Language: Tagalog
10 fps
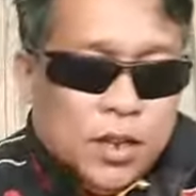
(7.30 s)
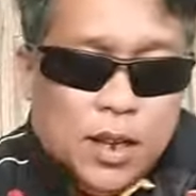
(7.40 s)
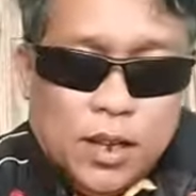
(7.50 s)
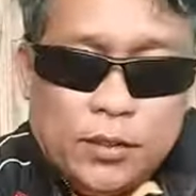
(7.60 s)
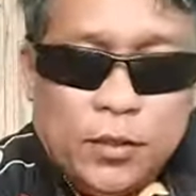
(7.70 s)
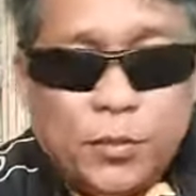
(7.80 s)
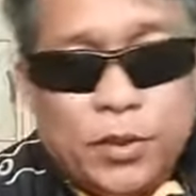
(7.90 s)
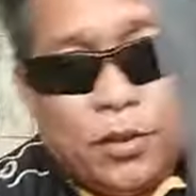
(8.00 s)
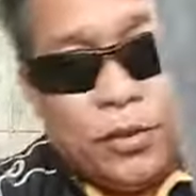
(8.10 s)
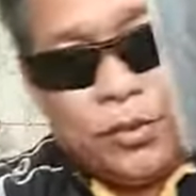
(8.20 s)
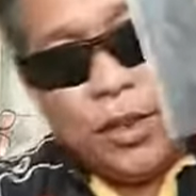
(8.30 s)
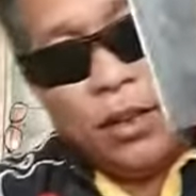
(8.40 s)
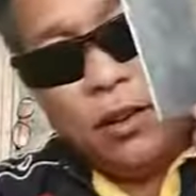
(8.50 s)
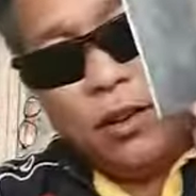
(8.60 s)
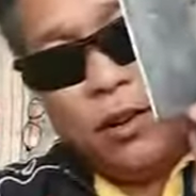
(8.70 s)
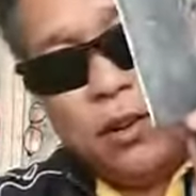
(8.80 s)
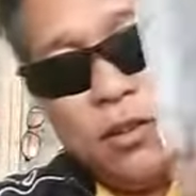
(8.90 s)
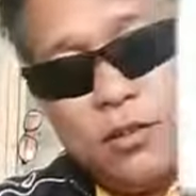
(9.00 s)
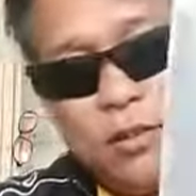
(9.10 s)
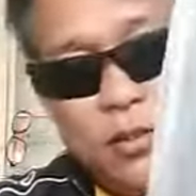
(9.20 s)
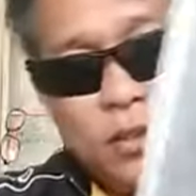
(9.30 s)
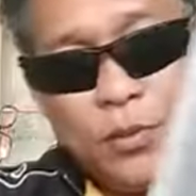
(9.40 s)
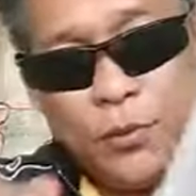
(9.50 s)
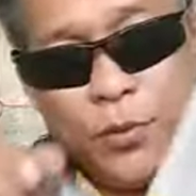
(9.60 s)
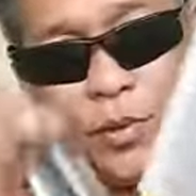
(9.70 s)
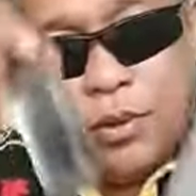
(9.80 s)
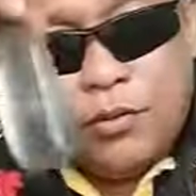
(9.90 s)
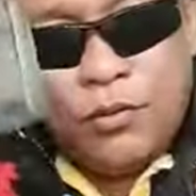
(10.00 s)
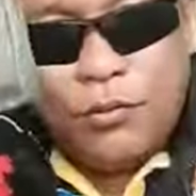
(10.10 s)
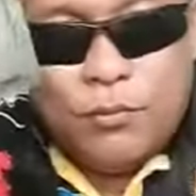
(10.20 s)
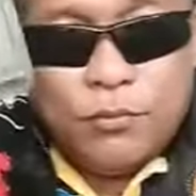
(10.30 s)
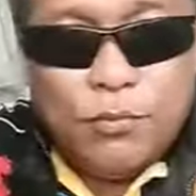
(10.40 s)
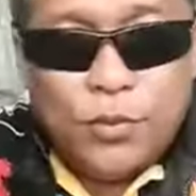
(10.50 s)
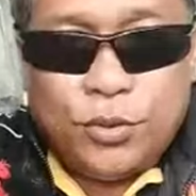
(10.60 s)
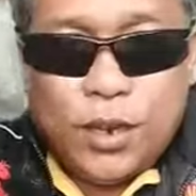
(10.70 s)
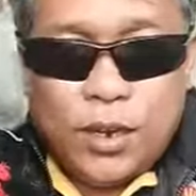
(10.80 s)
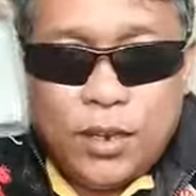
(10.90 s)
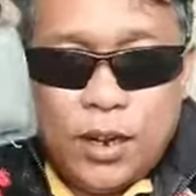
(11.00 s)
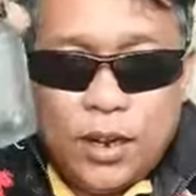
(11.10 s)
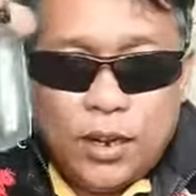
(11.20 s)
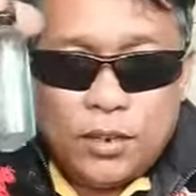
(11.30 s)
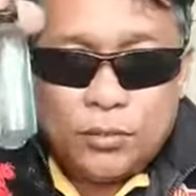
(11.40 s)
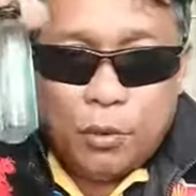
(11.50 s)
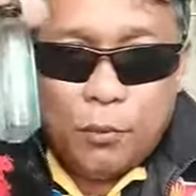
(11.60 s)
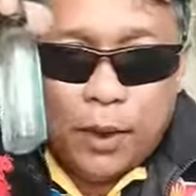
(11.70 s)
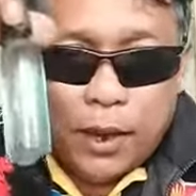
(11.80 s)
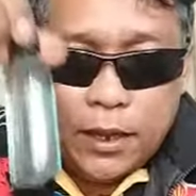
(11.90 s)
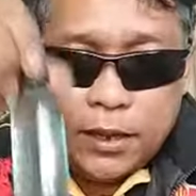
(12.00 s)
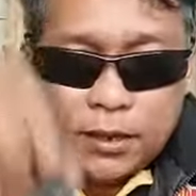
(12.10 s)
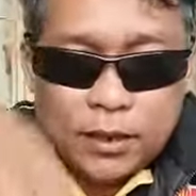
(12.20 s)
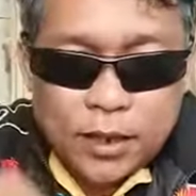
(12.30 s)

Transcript: Ah, ito po yung kutsilyo. Ito po yung mutya ng tubig.